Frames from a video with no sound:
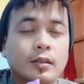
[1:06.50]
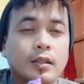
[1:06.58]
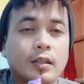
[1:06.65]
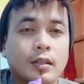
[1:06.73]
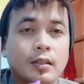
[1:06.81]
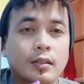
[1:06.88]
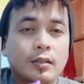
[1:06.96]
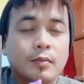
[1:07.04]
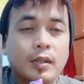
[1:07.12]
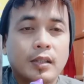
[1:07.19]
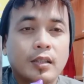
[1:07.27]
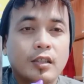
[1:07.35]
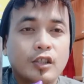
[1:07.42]
sedangkan
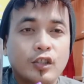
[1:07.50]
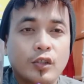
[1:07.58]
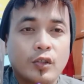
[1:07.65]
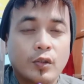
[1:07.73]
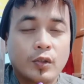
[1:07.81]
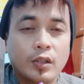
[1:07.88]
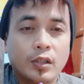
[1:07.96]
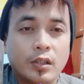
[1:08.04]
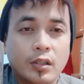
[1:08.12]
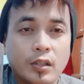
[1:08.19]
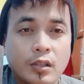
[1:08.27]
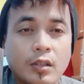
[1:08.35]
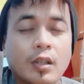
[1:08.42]
kemarin
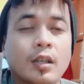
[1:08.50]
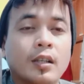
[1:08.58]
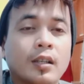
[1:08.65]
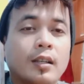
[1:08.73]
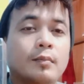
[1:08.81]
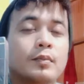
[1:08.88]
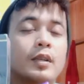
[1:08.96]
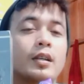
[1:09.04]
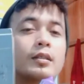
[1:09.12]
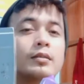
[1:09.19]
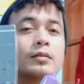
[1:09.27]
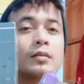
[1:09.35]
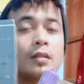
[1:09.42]
Ijoi
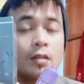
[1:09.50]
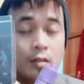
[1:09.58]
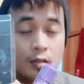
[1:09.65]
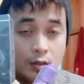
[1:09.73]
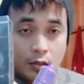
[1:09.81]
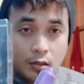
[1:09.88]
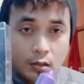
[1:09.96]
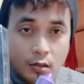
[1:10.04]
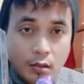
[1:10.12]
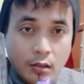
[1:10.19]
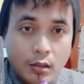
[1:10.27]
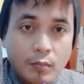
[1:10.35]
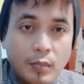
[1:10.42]
Captain
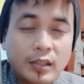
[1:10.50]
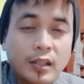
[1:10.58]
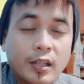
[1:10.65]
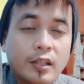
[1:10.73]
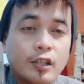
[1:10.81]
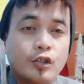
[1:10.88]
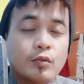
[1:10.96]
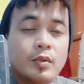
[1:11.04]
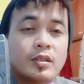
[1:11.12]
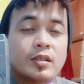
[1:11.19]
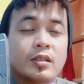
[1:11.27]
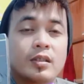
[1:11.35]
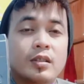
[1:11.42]
baterainya cuma
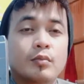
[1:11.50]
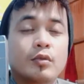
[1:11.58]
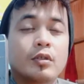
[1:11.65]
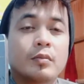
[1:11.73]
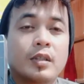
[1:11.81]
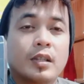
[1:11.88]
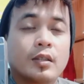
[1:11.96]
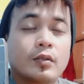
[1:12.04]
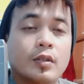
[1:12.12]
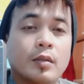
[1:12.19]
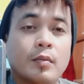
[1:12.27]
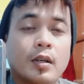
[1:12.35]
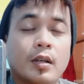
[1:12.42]
1500
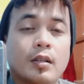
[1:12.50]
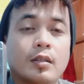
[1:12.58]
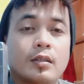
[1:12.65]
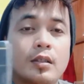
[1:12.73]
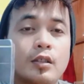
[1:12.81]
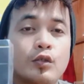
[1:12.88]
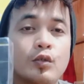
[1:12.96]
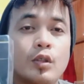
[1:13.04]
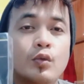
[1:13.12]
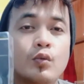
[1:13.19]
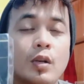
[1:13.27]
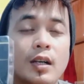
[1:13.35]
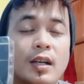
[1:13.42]
mAh jadi sudah
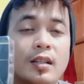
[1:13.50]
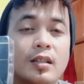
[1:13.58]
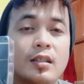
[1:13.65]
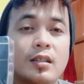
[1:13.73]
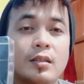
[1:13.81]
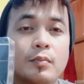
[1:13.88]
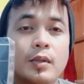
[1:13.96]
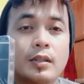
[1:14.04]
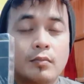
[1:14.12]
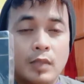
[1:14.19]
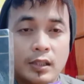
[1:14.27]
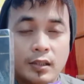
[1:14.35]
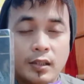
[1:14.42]
dua kali lipat
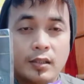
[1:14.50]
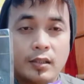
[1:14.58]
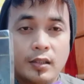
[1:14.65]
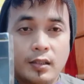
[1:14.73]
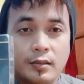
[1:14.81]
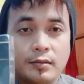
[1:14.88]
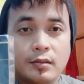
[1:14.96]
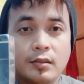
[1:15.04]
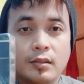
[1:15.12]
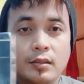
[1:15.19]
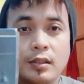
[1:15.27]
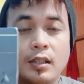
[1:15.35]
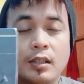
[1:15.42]
baterainya
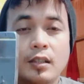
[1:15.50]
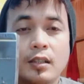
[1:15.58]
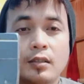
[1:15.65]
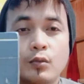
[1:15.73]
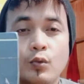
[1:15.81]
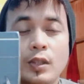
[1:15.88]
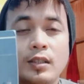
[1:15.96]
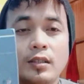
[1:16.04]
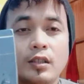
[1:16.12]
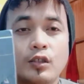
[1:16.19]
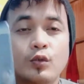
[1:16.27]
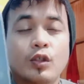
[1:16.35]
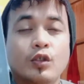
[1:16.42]
nah, sedangkan
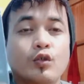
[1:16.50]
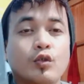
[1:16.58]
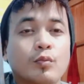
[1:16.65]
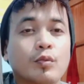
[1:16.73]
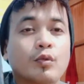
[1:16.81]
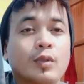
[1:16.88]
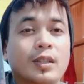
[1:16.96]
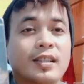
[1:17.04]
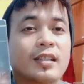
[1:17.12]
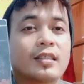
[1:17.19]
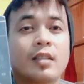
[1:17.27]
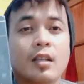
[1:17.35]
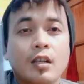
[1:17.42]
wattnya sudah 70 watt
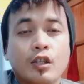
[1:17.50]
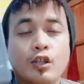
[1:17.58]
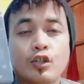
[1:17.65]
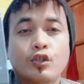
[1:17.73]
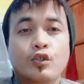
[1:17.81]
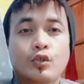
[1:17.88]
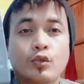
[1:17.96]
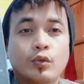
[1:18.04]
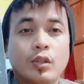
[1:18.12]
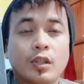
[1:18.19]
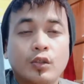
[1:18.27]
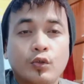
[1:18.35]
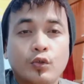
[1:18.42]
guys
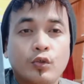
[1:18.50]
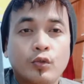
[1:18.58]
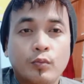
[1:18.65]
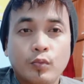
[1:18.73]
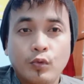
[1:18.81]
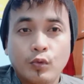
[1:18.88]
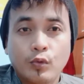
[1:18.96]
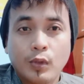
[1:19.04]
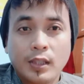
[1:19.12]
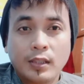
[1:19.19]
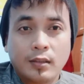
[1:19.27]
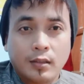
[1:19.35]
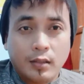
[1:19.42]
sudah 70
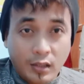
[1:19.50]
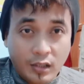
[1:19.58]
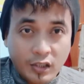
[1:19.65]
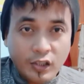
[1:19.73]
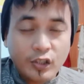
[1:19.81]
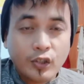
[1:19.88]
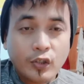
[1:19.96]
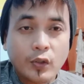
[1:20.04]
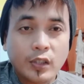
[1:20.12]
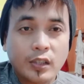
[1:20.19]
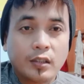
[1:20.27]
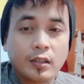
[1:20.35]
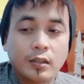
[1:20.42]
watt
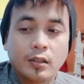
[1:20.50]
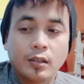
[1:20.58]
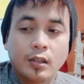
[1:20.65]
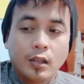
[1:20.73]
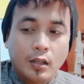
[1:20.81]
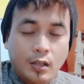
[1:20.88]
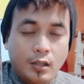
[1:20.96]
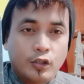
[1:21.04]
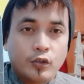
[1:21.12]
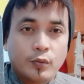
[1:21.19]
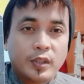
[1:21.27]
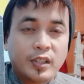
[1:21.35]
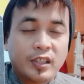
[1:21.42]
Ijoi
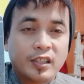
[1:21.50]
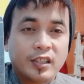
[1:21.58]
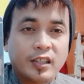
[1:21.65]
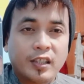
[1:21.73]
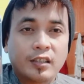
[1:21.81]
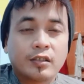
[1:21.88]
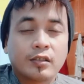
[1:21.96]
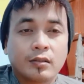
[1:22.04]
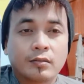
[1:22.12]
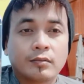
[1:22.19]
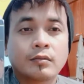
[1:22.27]
Jupiter ini guys